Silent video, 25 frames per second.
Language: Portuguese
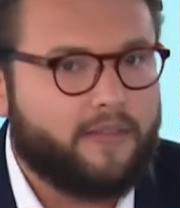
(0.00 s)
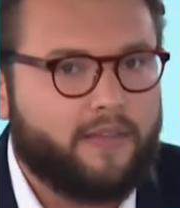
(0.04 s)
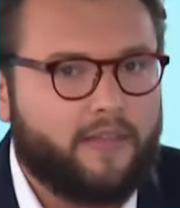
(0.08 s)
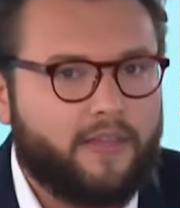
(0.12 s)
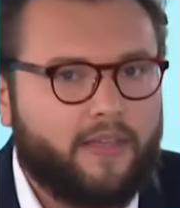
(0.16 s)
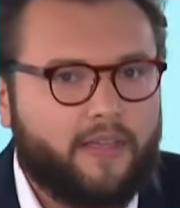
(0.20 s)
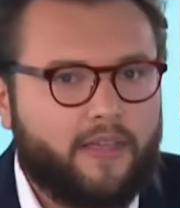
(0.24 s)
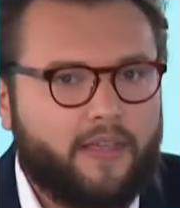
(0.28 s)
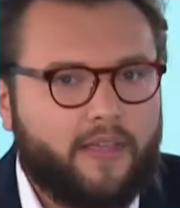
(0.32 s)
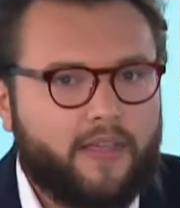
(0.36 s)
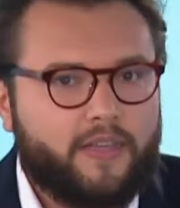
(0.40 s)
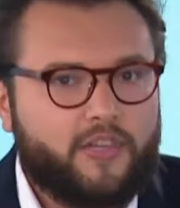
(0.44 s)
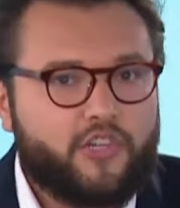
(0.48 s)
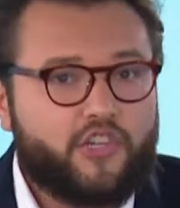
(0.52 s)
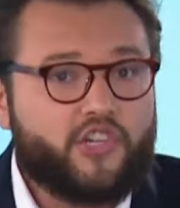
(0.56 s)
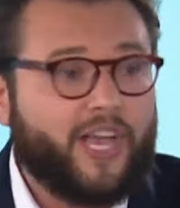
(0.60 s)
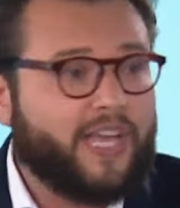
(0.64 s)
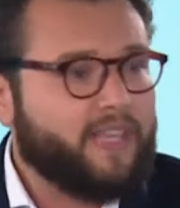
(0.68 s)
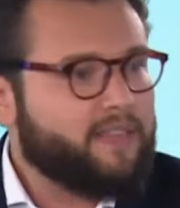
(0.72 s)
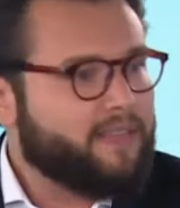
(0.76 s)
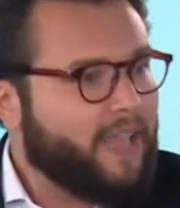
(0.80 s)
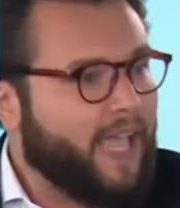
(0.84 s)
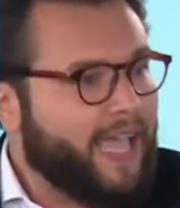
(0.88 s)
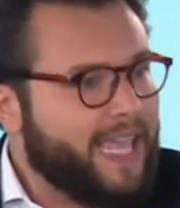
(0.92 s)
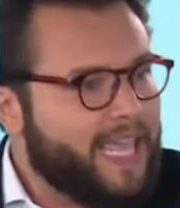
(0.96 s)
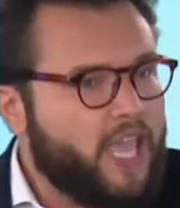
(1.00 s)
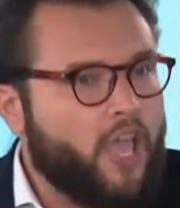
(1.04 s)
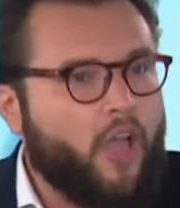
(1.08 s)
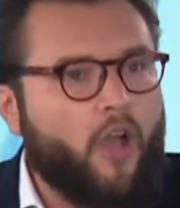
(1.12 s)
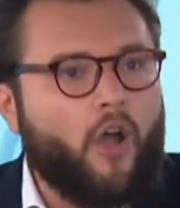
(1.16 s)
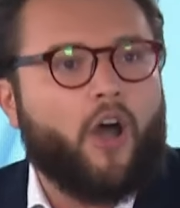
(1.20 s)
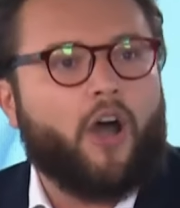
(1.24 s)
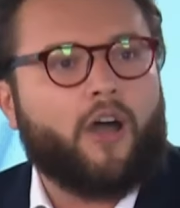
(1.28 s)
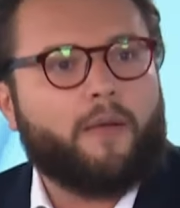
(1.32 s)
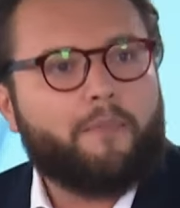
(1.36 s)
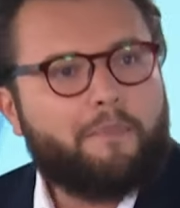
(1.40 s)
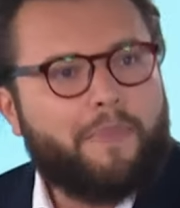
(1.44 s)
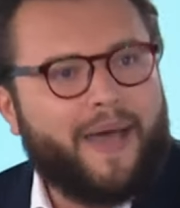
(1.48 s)
Opa. Já está aí,
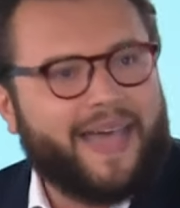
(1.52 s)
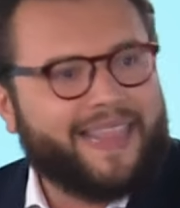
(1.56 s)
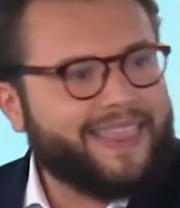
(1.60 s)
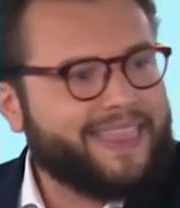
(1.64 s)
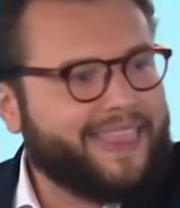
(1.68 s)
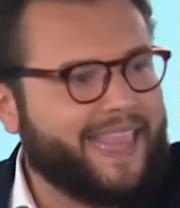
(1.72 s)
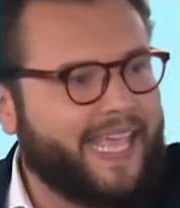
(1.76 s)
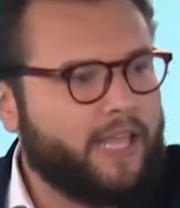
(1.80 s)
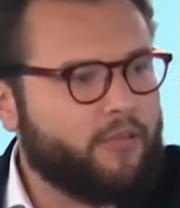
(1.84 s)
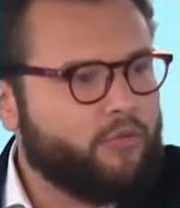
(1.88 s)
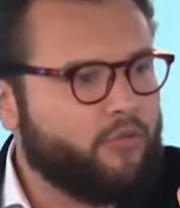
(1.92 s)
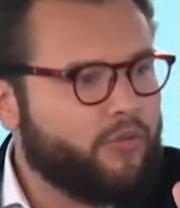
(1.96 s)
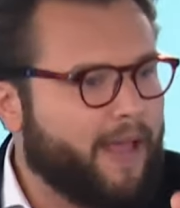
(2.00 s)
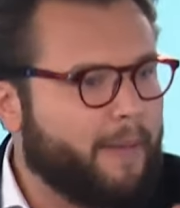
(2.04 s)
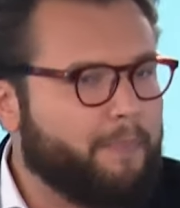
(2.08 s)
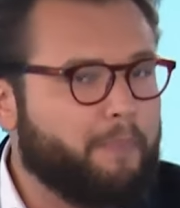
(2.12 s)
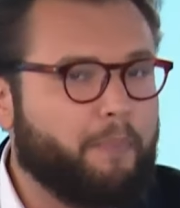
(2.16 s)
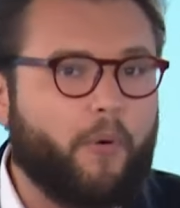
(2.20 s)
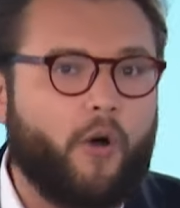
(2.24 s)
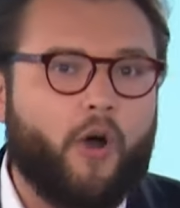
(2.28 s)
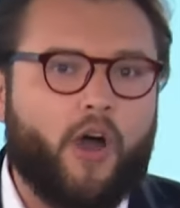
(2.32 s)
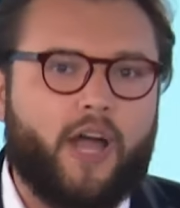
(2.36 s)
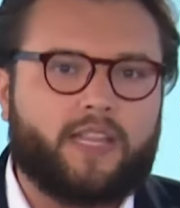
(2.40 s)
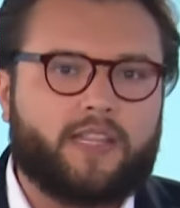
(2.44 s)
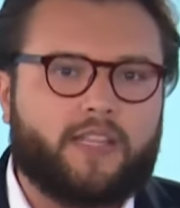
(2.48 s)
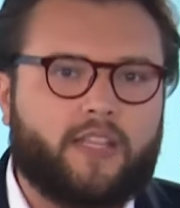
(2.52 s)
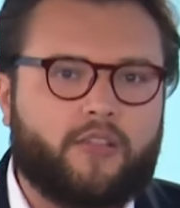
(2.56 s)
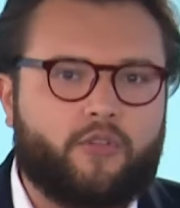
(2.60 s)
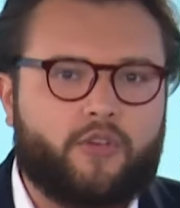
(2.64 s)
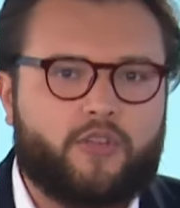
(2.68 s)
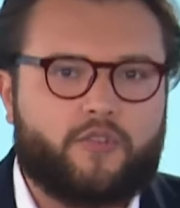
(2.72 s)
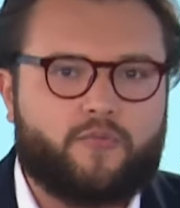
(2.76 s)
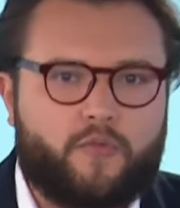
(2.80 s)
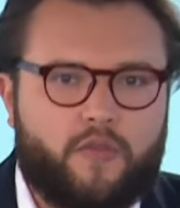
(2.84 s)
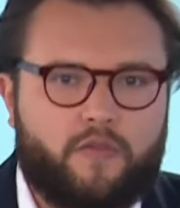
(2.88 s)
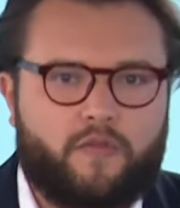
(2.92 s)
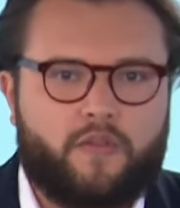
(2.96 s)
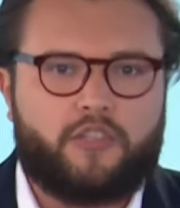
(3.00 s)
ó, batendo na porta
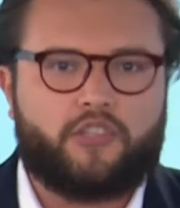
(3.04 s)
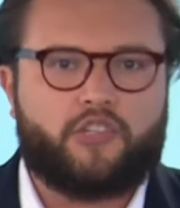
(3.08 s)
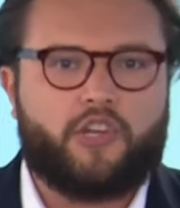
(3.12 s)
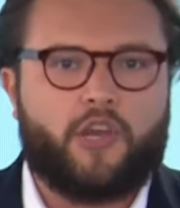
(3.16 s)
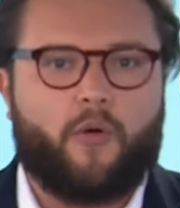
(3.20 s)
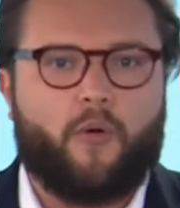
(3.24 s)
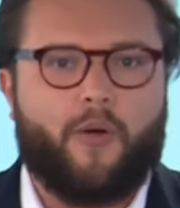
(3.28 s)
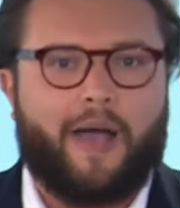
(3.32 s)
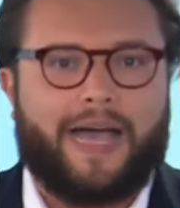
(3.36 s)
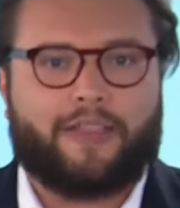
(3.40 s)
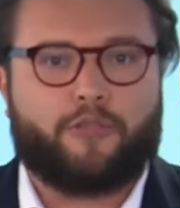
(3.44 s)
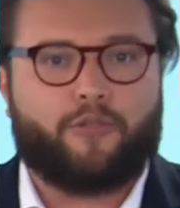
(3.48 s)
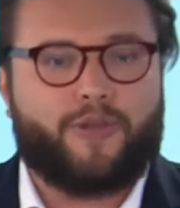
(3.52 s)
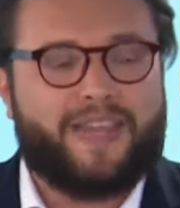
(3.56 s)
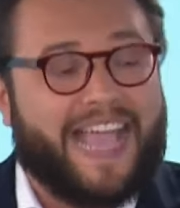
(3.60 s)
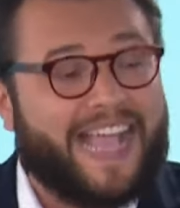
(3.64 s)
2024.